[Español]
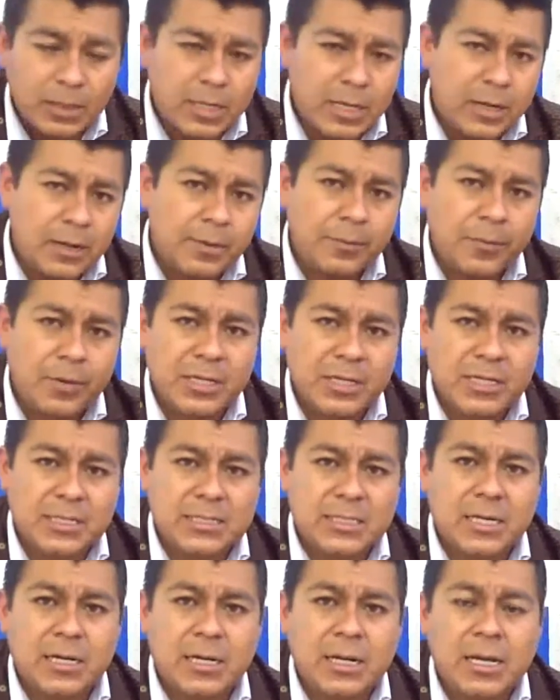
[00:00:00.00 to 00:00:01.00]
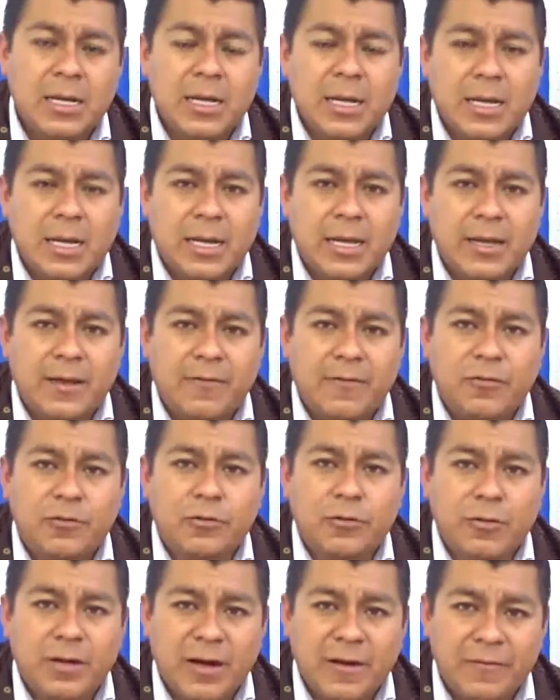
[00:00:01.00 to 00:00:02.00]
También pueden hacer eh,
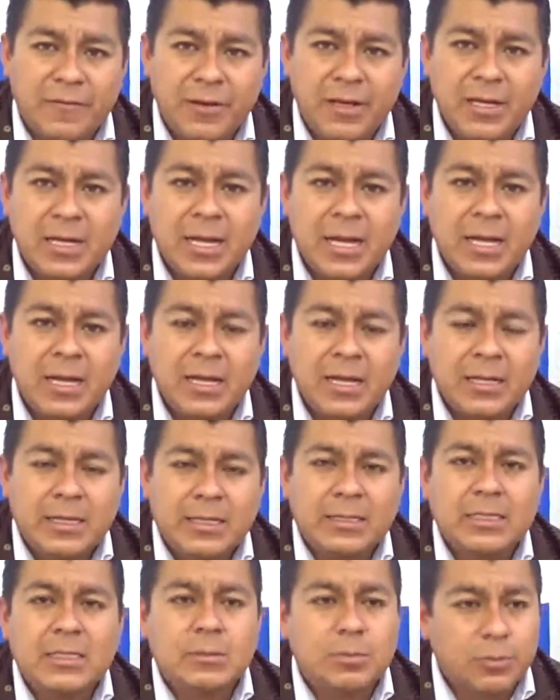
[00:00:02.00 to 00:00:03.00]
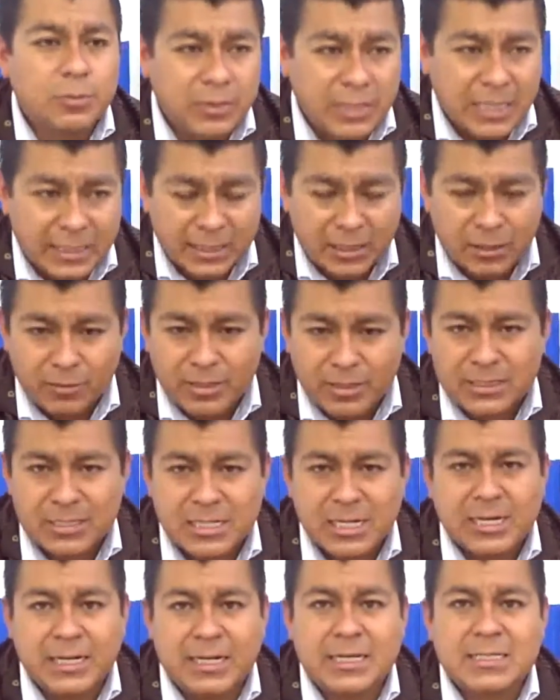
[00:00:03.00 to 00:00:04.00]
fotografía, disfrutar de lo que es
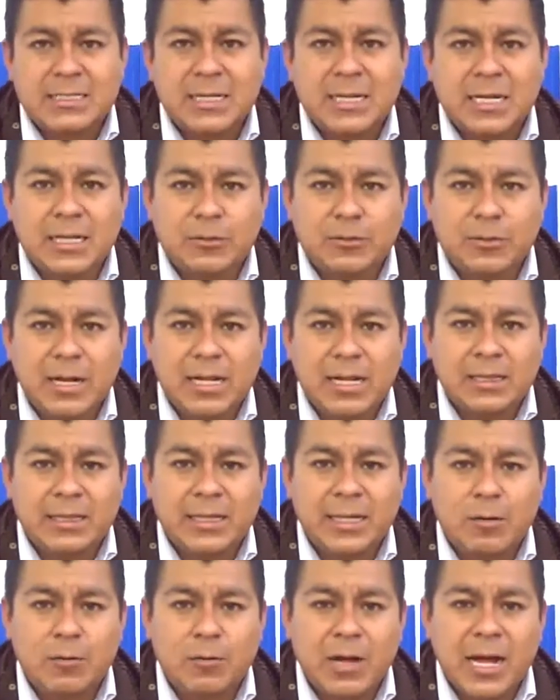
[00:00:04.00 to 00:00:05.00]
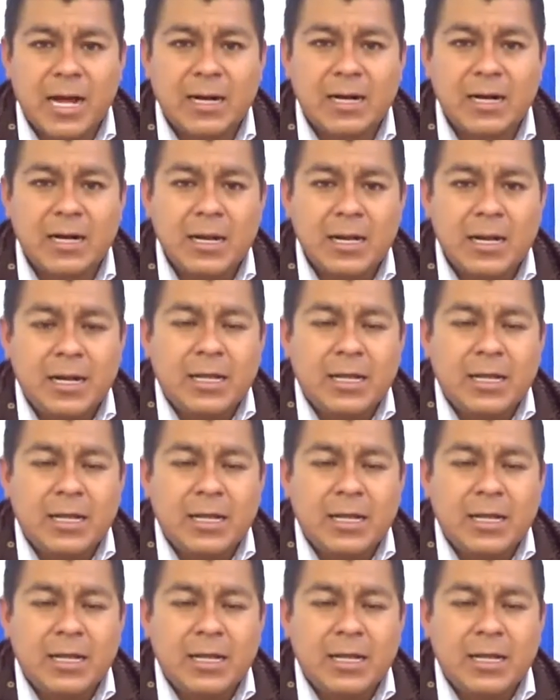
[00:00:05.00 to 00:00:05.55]
la riqueza natural del lugar.